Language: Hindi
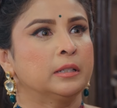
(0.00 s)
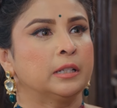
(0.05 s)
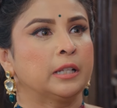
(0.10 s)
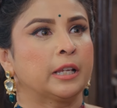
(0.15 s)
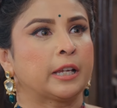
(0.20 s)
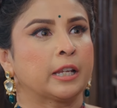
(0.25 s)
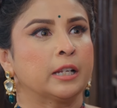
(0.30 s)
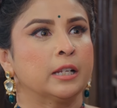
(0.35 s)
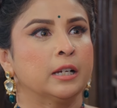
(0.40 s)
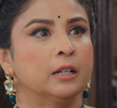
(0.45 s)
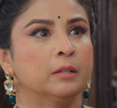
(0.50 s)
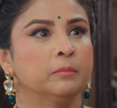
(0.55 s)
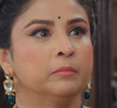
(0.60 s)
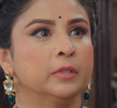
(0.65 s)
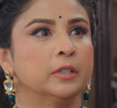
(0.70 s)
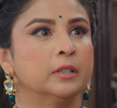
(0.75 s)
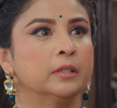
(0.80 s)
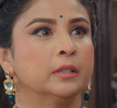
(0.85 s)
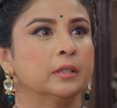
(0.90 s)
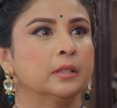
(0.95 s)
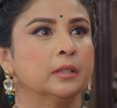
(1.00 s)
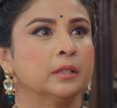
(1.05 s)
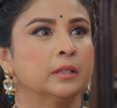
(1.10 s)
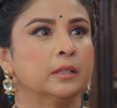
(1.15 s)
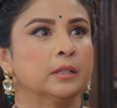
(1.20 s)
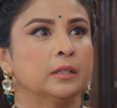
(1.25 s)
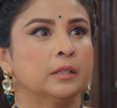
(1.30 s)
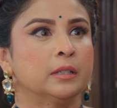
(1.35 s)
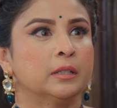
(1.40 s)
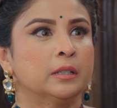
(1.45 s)
लेकिन हम
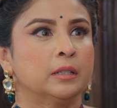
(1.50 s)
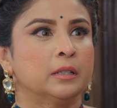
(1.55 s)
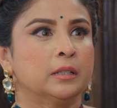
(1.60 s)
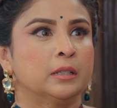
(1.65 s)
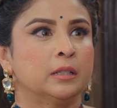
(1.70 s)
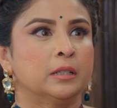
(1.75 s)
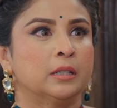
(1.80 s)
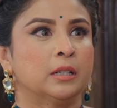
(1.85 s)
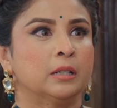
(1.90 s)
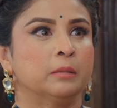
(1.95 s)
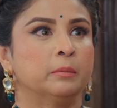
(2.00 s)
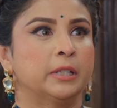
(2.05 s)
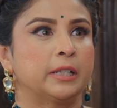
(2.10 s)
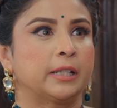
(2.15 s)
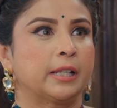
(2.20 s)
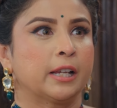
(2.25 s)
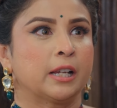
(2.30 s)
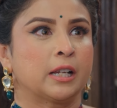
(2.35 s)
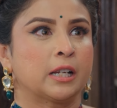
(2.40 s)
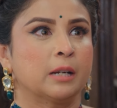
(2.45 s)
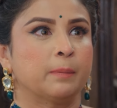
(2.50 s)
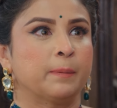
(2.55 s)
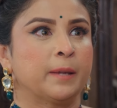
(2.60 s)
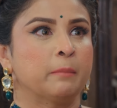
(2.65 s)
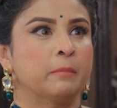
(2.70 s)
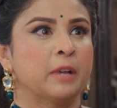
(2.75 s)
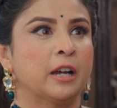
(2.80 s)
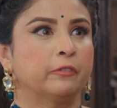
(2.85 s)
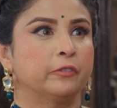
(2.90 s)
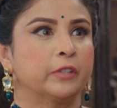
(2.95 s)
हम इसे
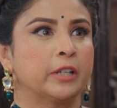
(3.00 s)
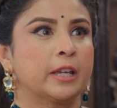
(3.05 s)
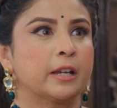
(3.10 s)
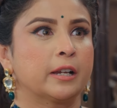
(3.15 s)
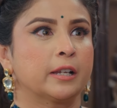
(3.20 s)
कभी माफ नहीं